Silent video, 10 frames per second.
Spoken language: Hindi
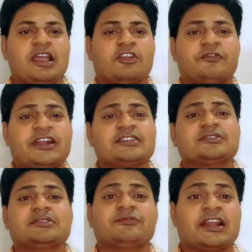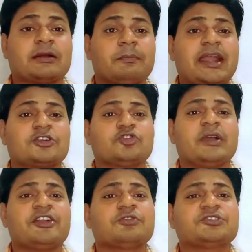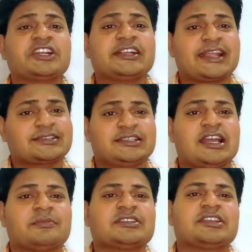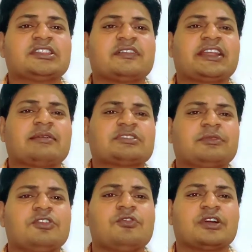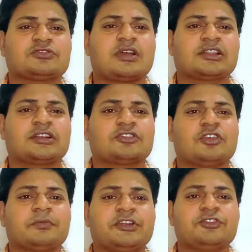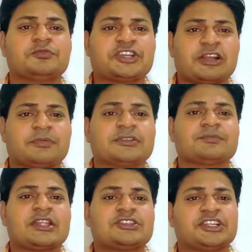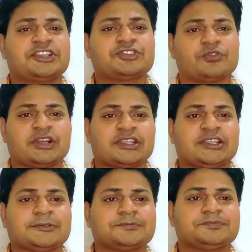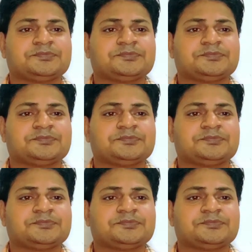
हेलो फ्रेंड्स वेलकम बैक टू माय यूट्यूब चैनल टैक्सी यार मैं सनी तिवारी आप सभी लोगों का स्वागत करता हूँ अपने यूट्यूब चैनल पर चलिए शुरू करते हैं